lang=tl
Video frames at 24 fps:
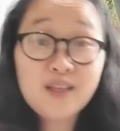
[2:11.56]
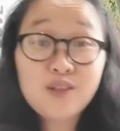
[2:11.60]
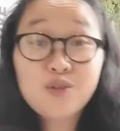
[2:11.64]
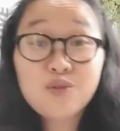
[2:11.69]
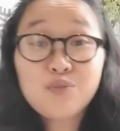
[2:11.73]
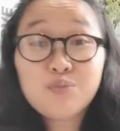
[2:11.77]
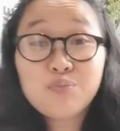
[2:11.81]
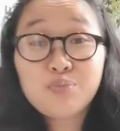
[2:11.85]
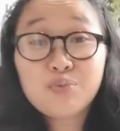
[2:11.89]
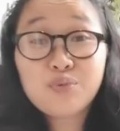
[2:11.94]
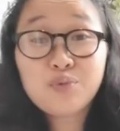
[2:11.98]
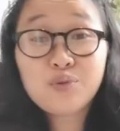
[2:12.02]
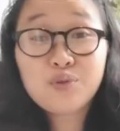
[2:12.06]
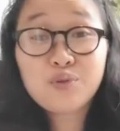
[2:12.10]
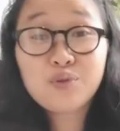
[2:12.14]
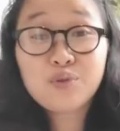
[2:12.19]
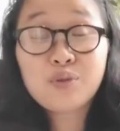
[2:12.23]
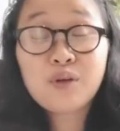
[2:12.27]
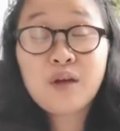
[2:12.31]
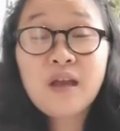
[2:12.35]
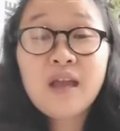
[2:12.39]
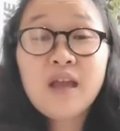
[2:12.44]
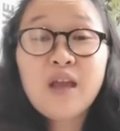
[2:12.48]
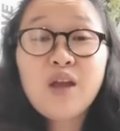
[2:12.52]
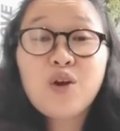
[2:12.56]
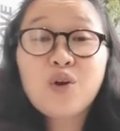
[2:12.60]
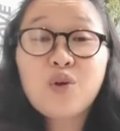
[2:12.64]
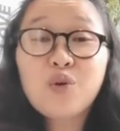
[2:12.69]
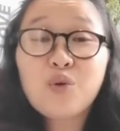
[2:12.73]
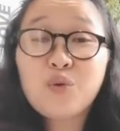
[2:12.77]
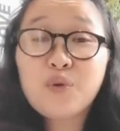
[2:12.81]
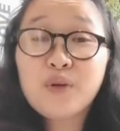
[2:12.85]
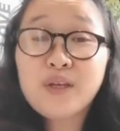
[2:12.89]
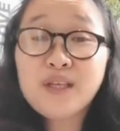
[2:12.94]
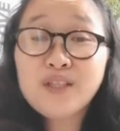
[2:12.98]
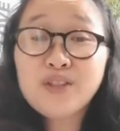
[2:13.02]
yun po yung
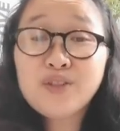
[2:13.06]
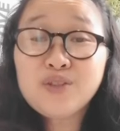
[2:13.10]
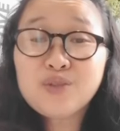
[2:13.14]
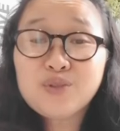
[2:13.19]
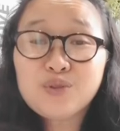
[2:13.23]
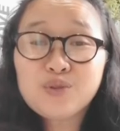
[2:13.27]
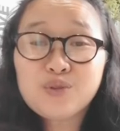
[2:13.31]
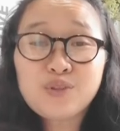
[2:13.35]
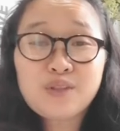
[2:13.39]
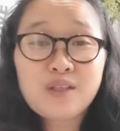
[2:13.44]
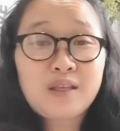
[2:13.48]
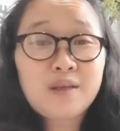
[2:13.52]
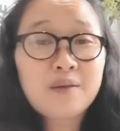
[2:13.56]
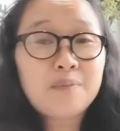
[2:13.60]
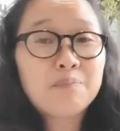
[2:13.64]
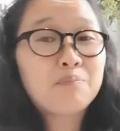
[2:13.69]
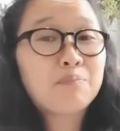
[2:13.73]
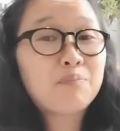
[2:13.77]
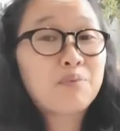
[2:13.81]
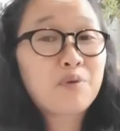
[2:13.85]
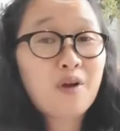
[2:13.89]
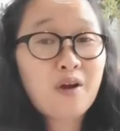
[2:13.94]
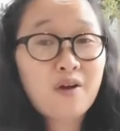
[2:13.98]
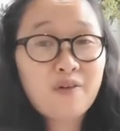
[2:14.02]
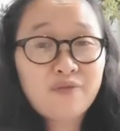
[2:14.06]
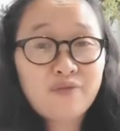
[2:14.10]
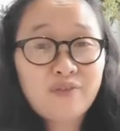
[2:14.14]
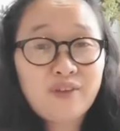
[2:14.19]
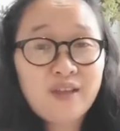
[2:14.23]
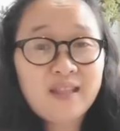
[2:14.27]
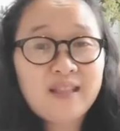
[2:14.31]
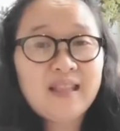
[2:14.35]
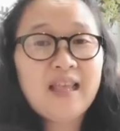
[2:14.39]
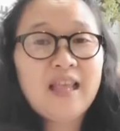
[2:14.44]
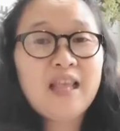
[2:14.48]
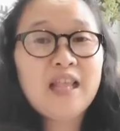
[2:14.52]
kwento ni
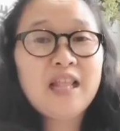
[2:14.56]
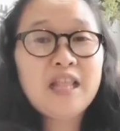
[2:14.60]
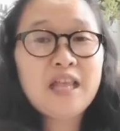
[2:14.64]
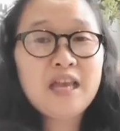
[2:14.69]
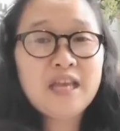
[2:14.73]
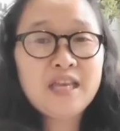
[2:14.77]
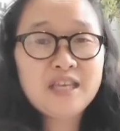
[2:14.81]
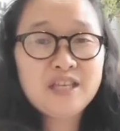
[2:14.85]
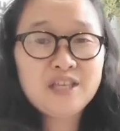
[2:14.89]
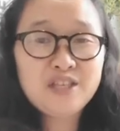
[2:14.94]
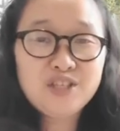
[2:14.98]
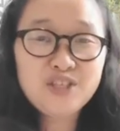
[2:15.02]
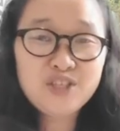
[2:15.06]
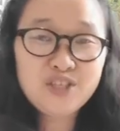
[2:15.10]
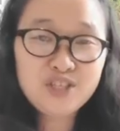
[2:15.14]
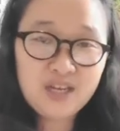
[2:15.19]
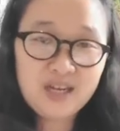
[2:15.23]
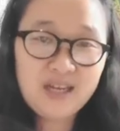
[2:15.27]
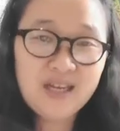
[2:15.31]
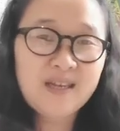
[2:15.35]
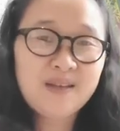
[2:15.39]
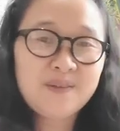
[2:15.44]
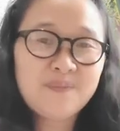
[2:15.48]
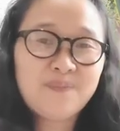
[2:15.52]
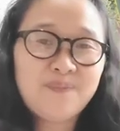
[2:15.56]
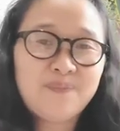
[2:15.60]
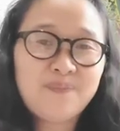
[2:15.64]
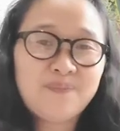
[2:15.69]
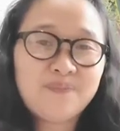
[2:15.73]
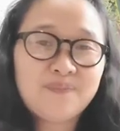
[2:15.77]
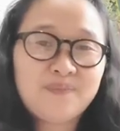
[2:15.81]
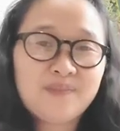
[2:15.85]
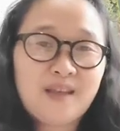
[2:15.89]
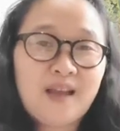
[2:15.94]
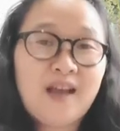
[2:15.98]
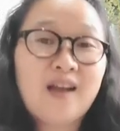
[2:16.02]
Prophet Elijah
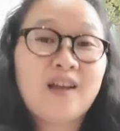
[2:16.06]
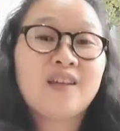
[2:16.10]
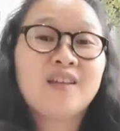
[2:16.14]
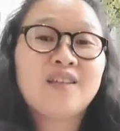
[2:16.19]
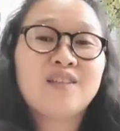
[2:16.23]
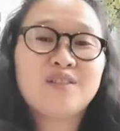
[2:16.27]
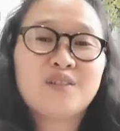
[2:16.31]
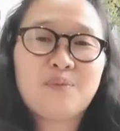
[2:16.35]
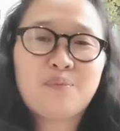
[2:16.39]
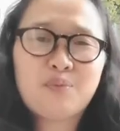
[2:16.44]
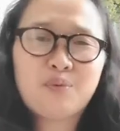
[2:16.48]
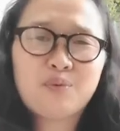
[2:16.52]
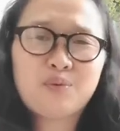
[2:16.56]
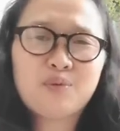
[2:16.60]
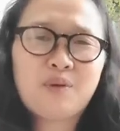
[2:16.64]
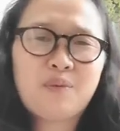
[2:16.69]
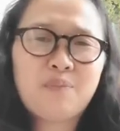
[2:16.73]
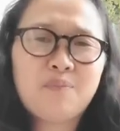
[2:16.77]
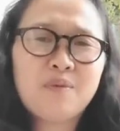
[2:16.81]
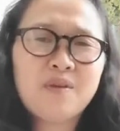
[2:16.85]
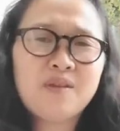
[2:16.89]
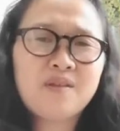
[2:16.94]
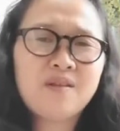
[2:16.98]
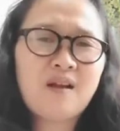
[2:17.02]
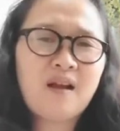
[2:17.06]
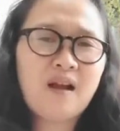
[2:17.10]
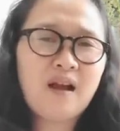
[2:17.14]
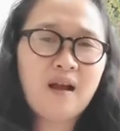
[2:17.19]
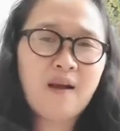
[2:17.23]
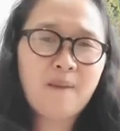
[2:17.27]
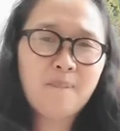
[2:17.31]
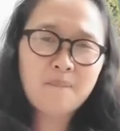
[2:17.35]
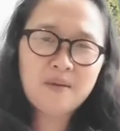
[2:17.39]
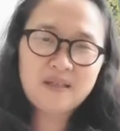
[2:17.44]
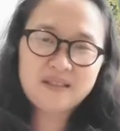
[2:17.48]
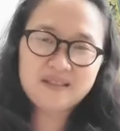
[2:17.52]
ang isa po sa
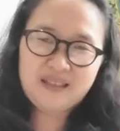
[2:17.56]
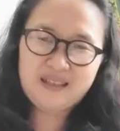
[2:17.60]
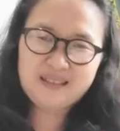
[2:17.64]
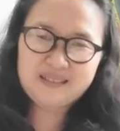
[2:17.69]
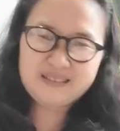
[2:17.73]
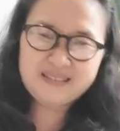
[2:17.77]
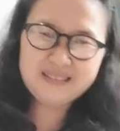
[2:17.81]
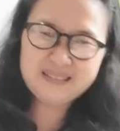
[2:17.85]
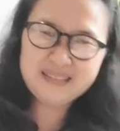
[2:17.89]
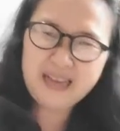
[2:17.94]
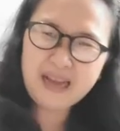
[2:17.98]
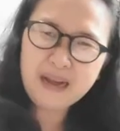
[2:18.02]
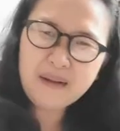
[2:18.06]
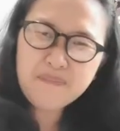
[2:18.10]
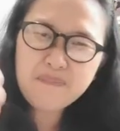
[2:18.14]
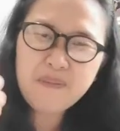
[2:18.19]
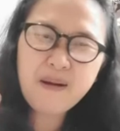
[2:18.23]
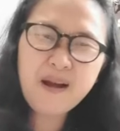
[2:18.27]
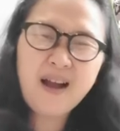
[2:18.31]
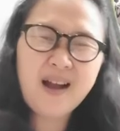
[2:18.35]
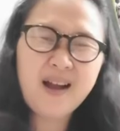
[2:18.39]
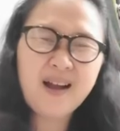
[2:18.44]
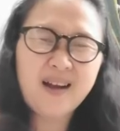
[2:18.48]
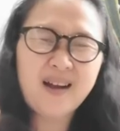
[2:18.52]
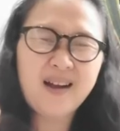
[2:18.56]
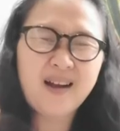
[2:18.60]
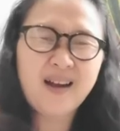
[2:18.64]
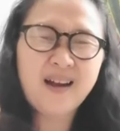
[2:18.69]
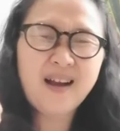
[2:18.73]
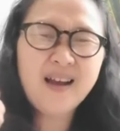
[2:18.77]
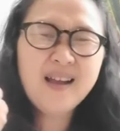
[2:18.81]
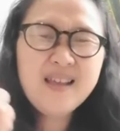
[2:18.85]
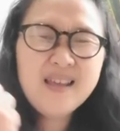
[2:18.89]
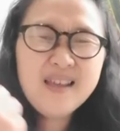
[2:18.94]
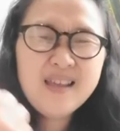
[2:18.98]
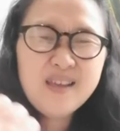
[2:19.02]

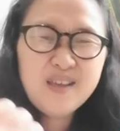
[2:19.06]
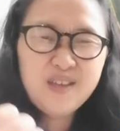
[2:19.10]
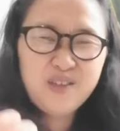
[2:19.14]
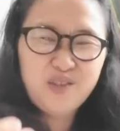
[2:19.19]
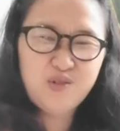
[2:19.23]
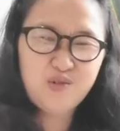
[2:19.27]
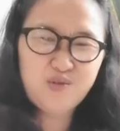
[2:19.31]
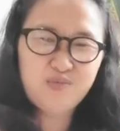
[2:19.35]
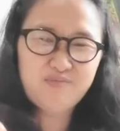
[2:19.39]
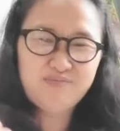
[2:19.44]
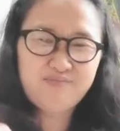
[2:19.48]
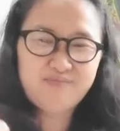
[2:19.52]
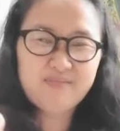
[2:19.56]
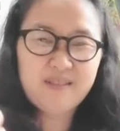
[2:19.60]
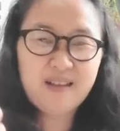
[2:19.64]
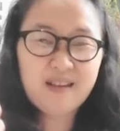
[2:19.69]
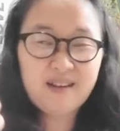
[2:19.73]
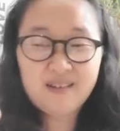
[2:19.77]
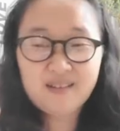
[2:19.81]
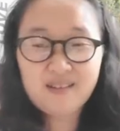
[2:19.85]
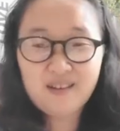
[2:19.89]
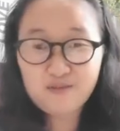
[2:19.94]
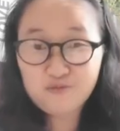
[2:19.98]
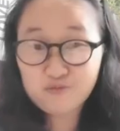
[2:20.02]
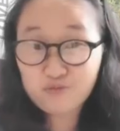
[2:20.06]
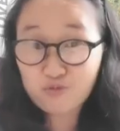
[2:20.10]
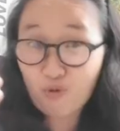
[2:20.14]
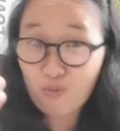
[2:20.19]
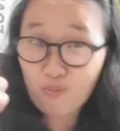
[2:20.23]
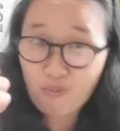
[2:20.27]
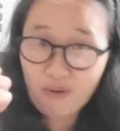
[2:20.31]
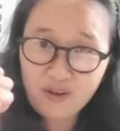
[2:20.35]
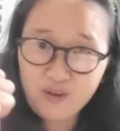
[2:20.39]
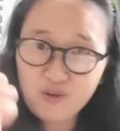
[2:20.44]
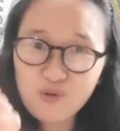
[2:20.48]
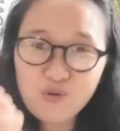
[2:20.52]
pinakamatatapang yung talagang
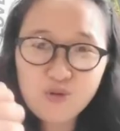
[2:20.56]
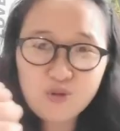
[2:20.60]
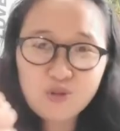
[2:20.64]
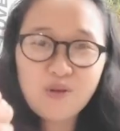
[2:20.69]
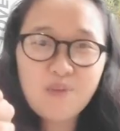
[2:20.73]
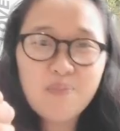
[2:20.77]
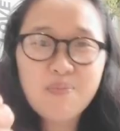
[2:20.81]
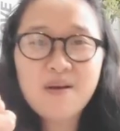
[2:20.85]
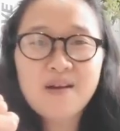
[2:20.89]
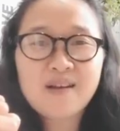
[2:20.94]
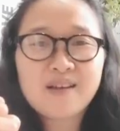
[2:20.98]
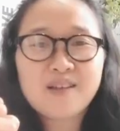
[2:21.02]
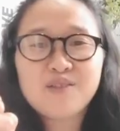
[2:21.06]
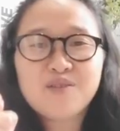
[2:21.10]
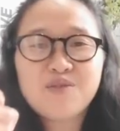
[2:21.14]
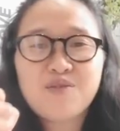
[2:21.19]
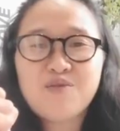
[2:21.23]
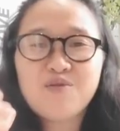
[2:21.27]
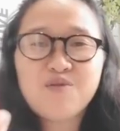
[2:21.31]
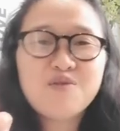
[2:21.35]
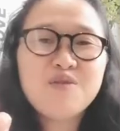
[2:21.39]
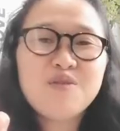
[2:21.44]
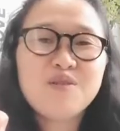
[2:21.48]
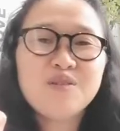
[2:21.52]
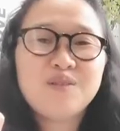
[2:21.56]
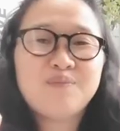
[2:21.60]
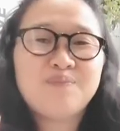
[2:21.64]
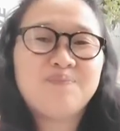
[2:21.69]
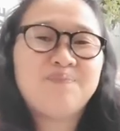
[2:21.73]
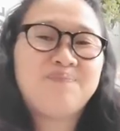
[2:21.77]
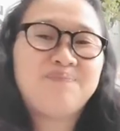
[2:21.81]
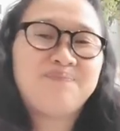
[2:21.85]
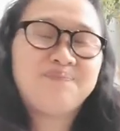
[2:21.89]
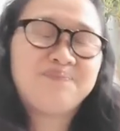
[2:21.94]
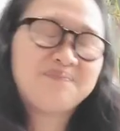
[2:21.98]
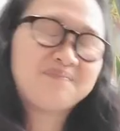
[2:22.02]
tumayo sa
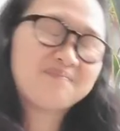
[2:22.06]
Panginoon.